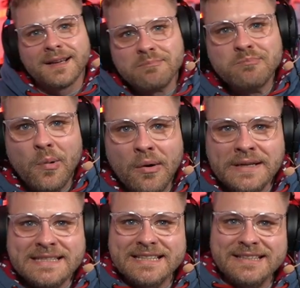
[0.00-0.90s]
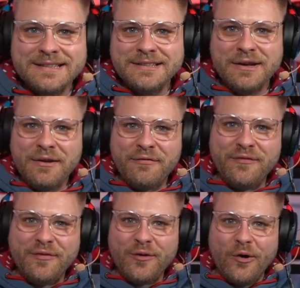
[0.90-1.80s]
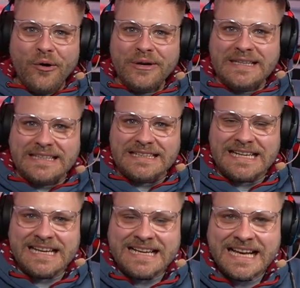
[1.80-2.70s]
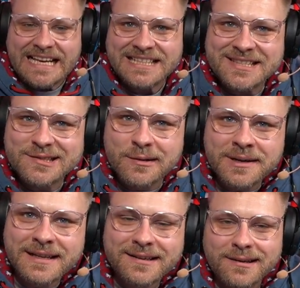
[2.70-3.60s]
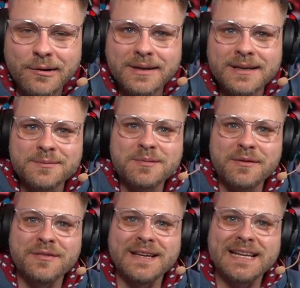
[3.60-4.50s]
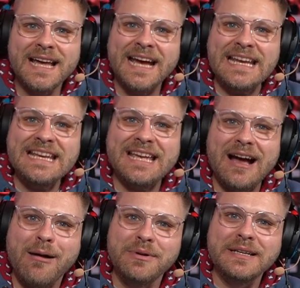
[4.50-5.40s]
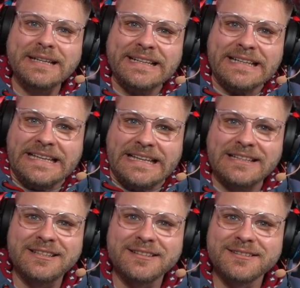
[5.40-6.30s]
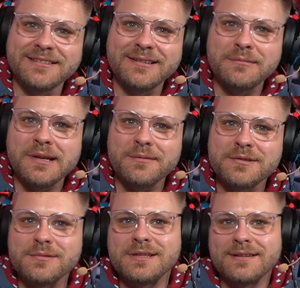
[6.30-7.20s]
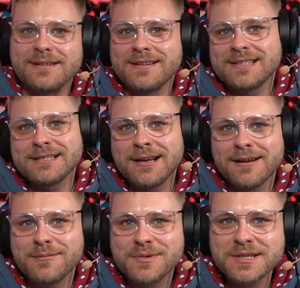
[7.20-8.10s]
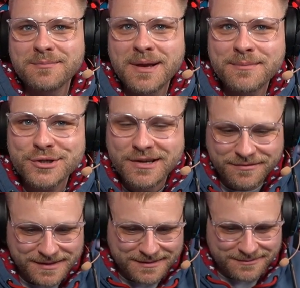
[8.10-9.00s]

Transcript: Moinsen, Freunde der Sonne. Heute gibt es mal wieder ein Eingabegerät. Damit habe ich mich ja die letzten Tage ein bisschen mehr beschäftigt.